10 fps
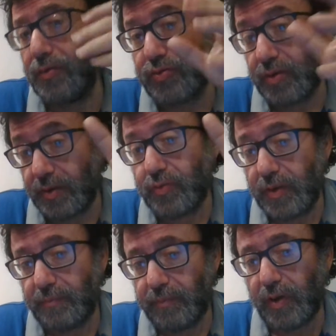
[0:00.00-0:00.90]
l'annunzio di
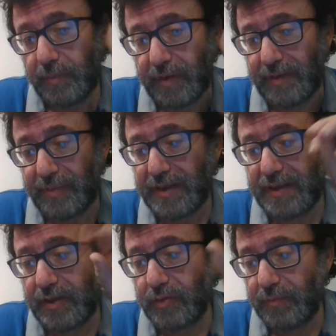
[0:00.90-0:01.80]
cui poi pre-
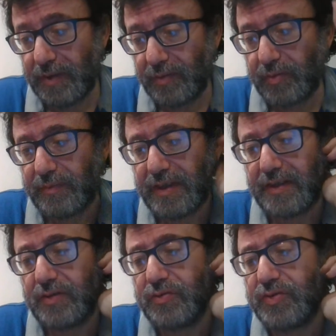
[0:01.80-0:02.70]
prende le, le orme da
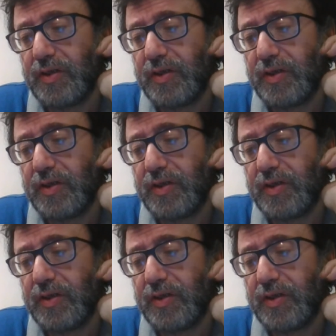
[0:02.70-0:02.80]
D'Annunzio.